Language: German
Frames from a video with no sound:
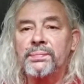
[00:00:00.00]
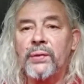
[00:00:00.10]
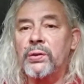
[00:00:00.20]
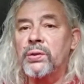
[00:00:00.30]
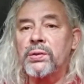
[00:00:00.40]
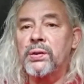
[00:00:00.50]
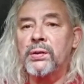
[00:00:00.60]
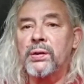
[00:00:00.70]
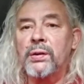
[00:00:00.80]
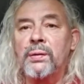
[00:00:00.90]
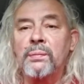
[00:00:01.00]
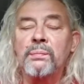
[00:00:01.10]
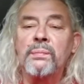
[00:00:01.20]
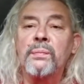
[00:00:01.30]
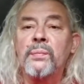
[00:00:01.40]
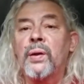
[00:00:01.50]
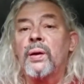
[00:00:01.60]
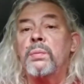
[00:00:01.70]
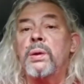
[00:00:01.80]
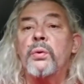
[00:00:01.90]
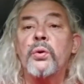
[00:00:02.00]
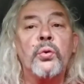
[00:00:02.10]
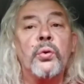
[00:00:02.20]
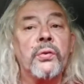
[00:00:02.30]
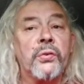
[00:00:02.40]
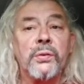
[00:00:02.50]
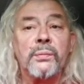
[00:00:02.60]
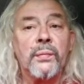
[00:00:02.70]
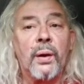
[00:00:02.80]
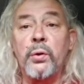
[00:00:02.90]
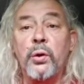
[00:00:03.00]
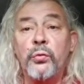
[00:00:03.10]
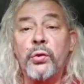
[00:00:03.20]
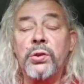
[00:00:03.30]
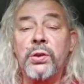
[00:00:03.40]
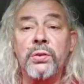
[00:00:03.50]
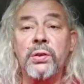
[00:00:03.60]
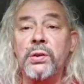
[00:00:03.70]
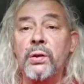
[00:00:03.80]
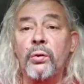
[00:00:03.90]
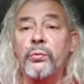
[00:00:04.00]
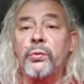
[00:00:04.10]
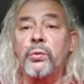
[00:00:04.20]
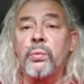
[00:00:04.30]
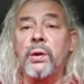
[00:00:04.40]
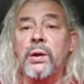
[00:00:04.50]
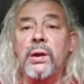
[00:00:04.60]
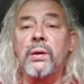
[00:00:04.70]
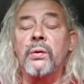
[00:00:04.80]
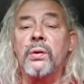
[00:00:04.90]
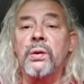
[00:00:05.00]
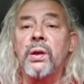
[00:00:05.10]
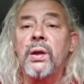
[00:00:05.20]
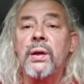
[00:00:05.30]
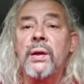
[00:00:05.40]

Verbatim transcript: Das ist hier kein, kein Bibelkurs. Aber ihr wisst, dass ich da offen drüber rede und